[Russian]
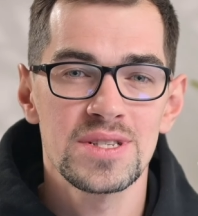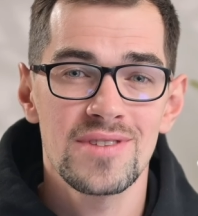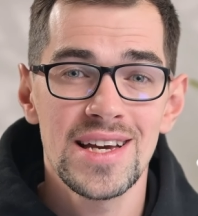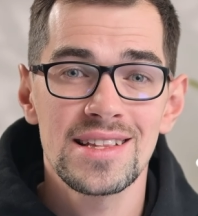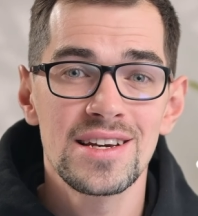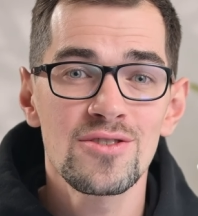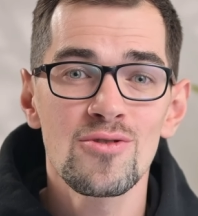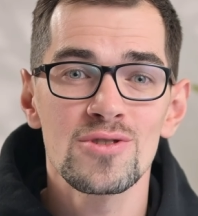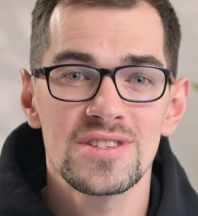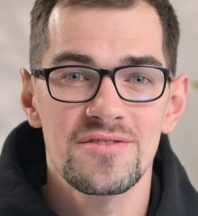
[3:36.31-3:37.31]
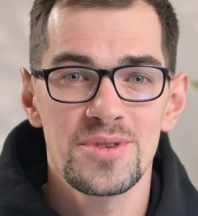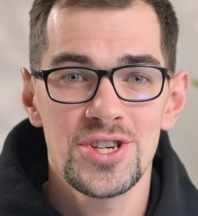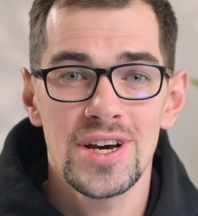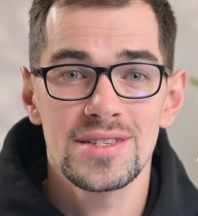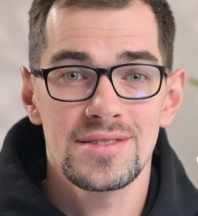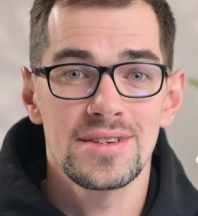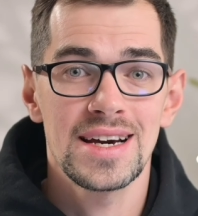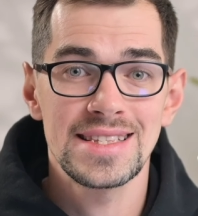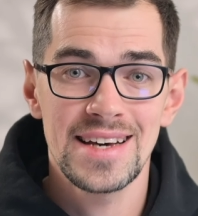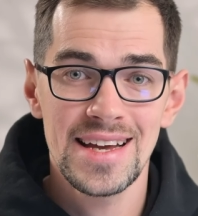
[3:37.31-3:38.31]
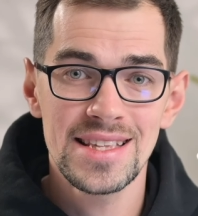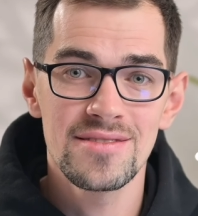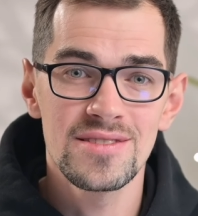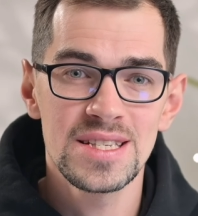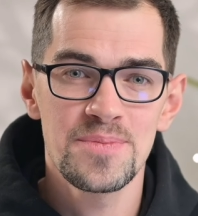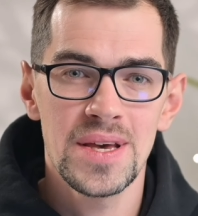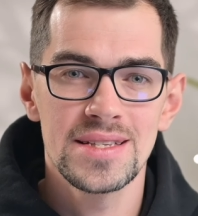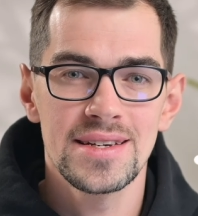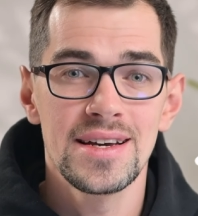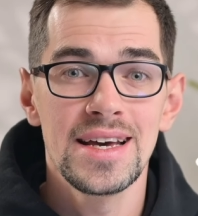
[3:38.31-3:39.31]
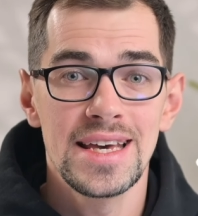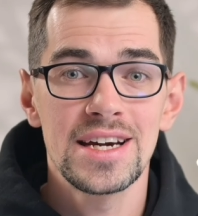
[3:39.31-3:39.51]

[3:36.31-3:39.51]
позволяет легко совмещать катание на велосипеде